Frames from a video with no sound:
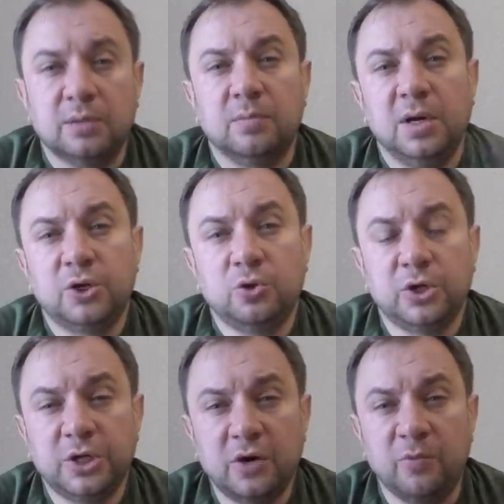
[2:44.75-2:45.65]
Большой
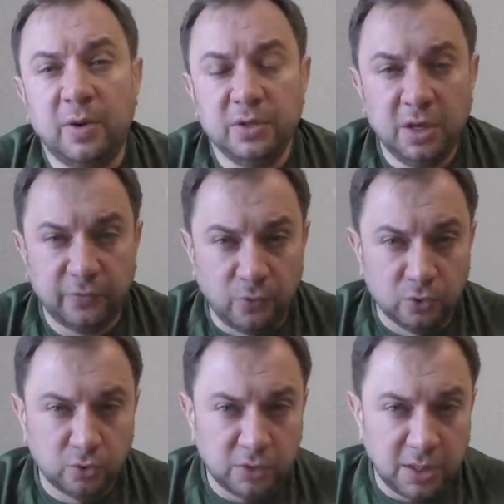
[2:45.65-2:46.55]
шар выполняет
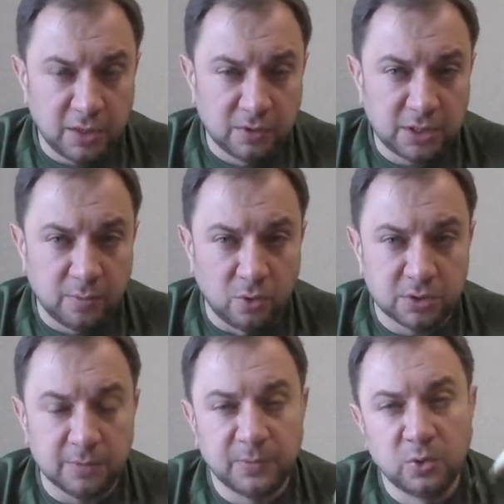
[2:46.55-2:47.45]
функцию дальнего заброса.